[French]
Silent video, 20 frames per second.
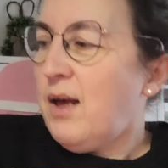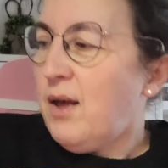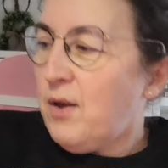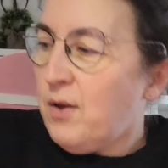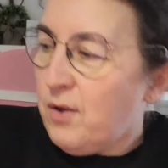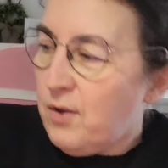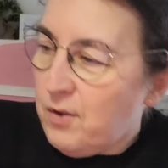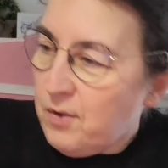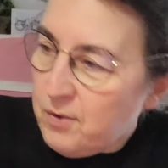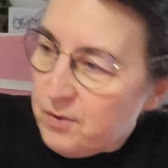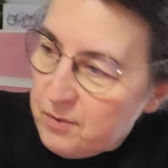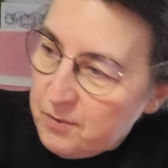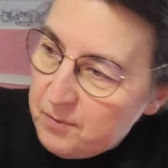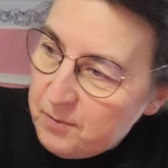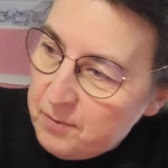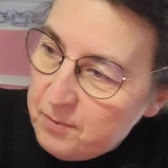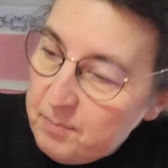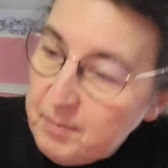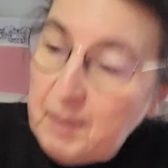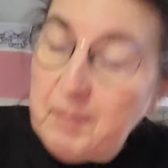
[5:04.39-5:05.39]

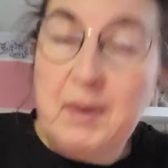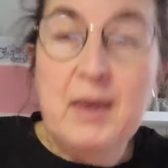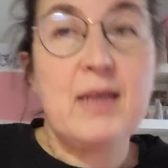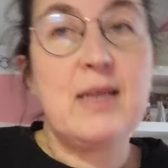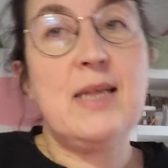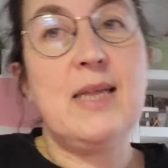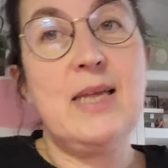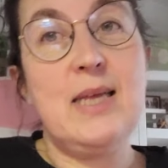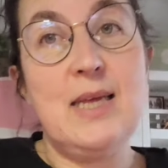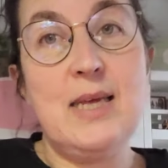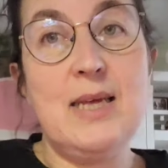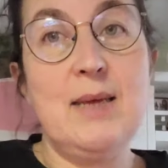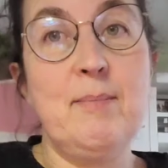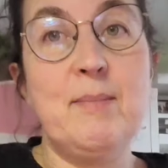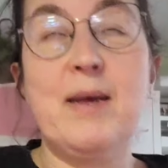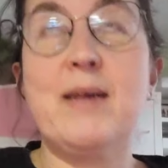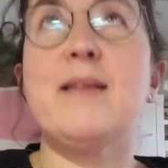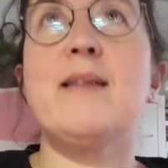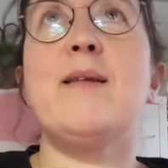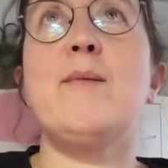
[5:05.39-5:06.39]
Euh, mais merci,
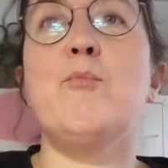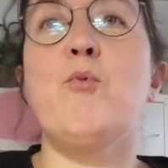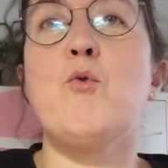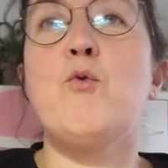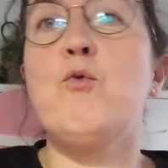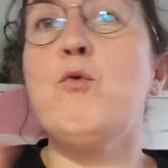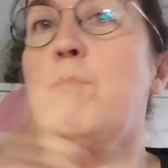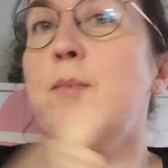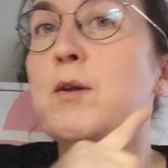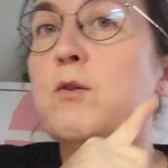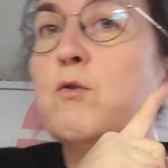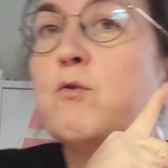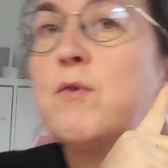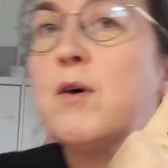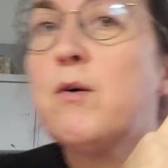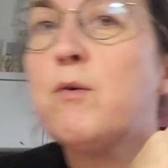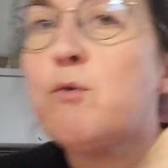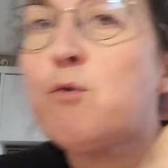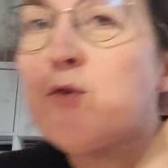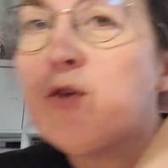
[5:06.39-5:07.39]
merci beaucoup. Bah tu
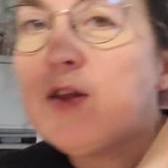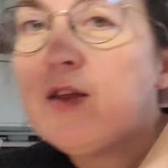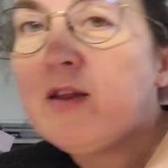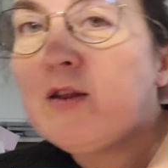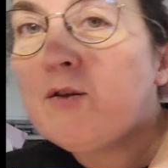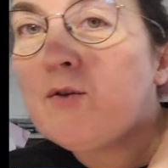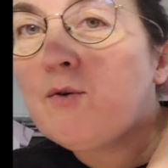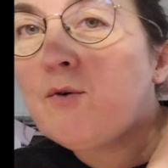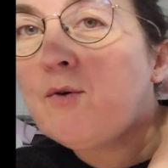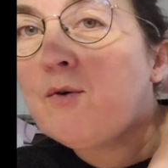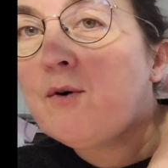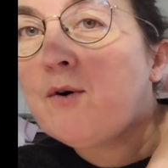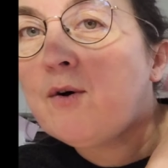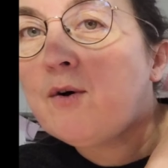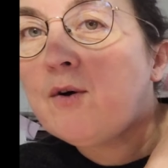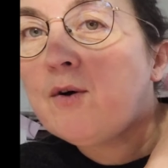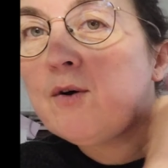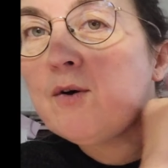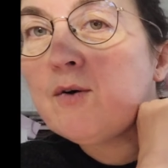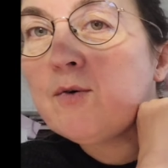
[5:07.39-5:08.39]
vois, aussitôt,
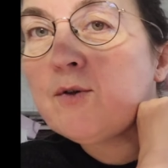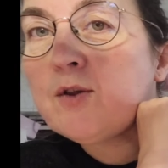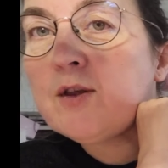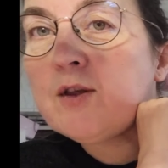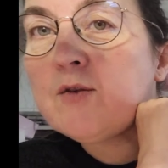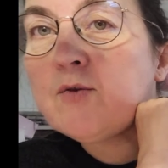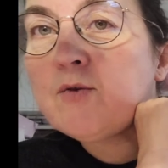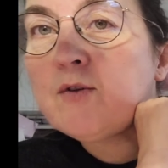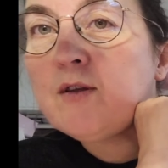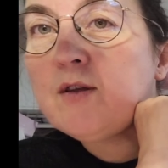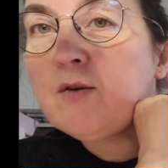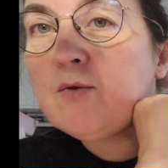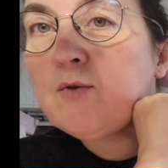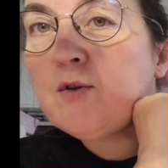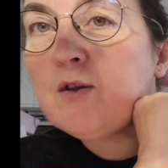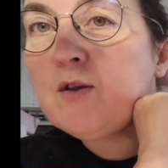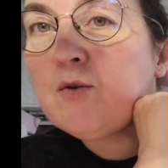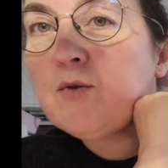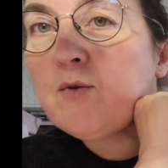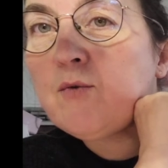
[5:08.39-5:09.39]
euh, aussitôt dit,
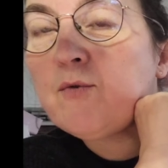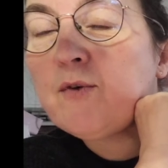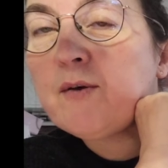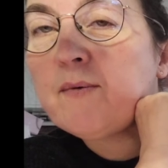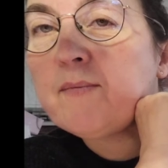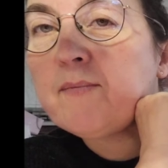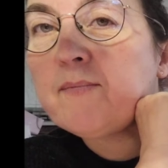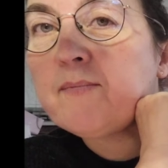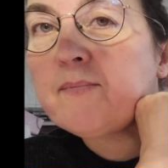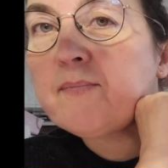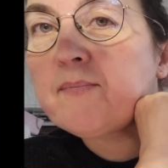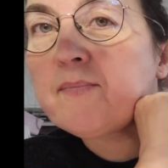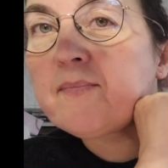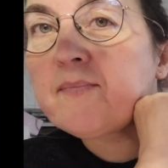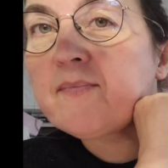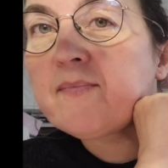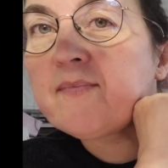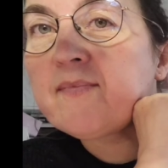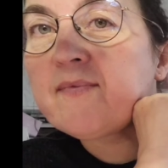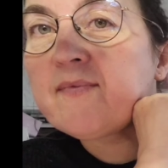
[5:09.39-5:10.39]
aussitôt fait.
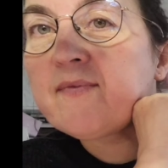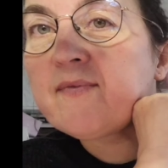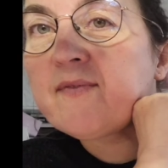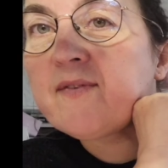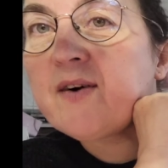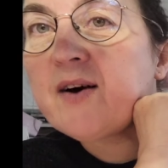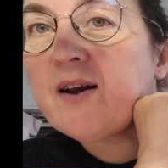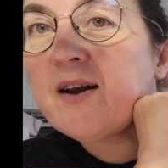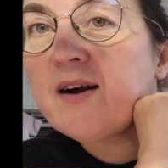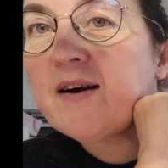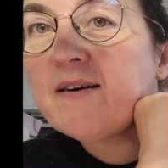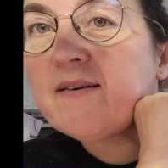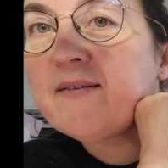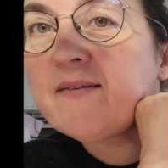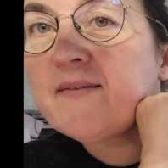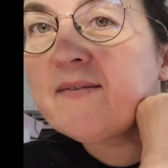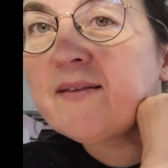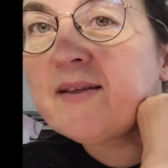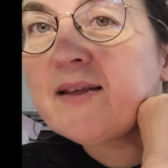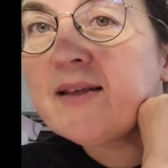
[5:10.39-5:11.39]
Voilà.
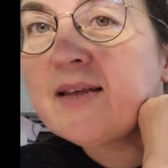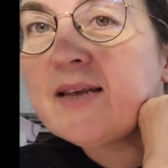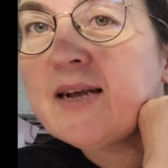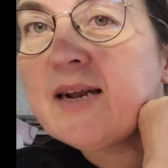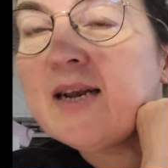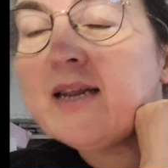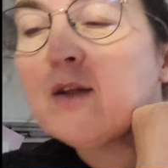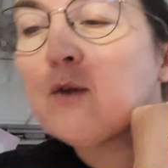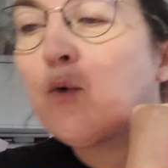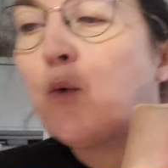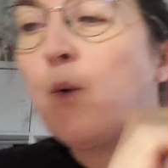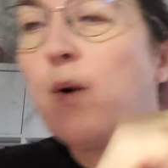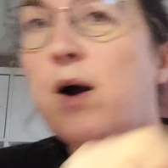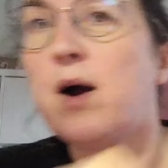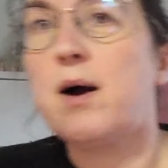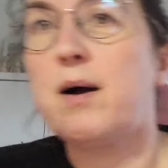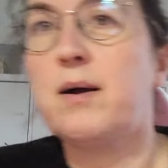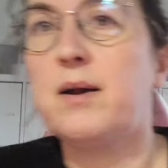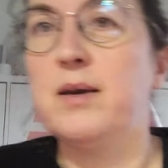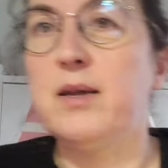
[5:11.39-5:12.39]
Les
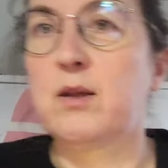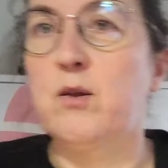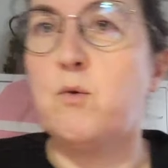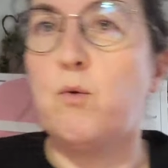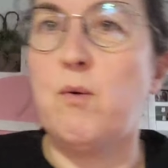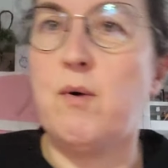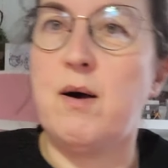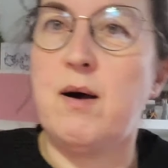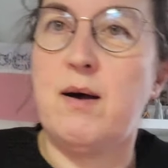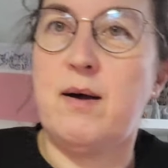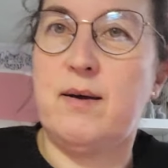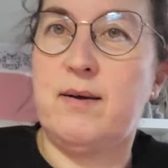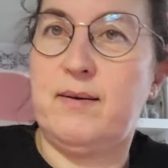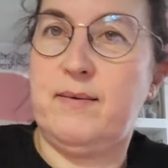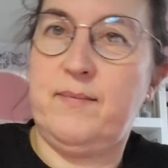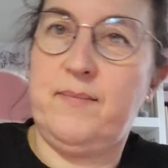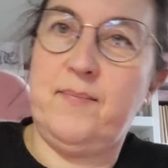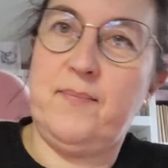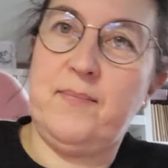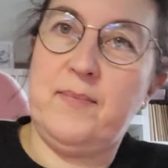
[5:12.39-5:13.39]
trois, les trois,
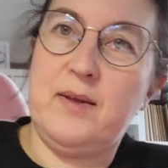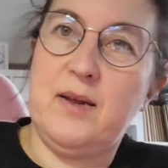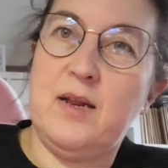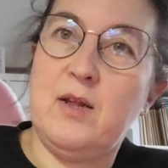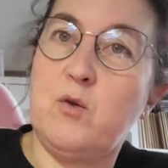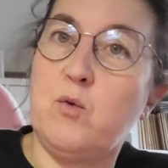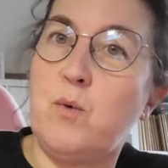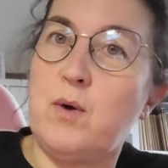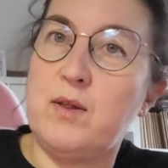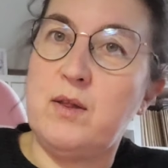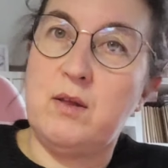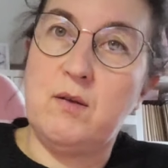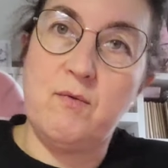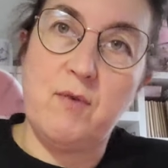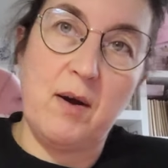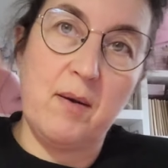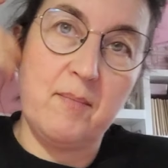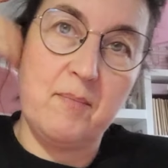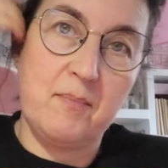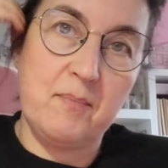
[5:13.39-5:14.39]
les trois divas.